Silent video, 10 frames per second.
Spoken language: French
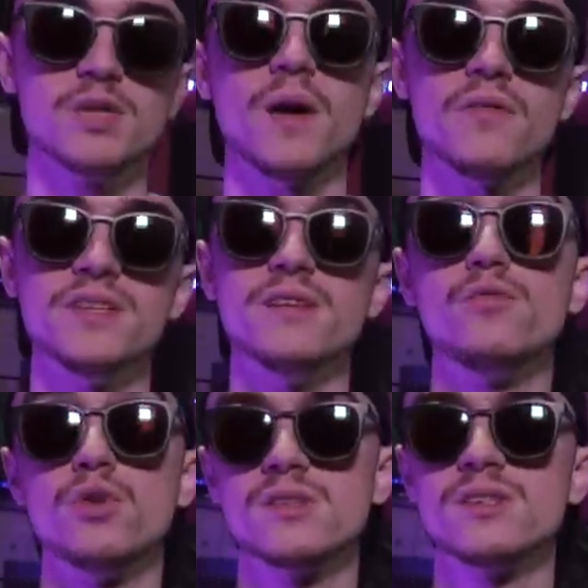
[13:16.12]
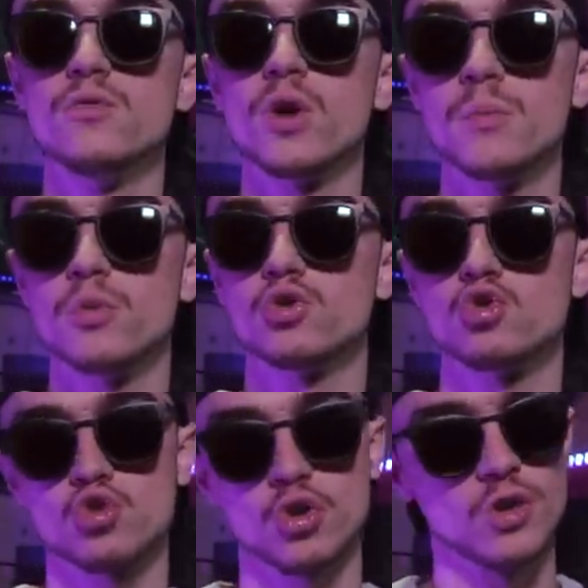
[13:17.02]
j'ai pas envie d'influencer vos réponses
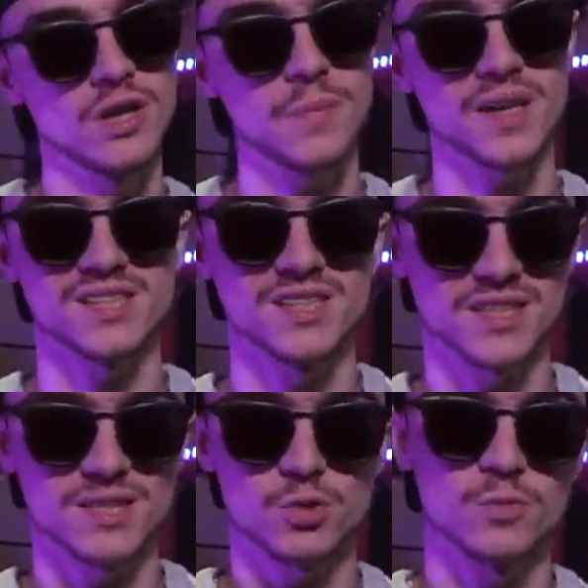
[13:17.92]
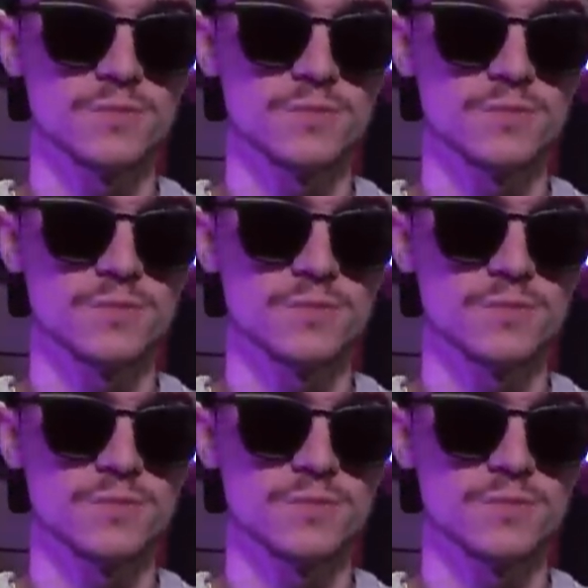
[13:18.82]
sur euh, la précédente question.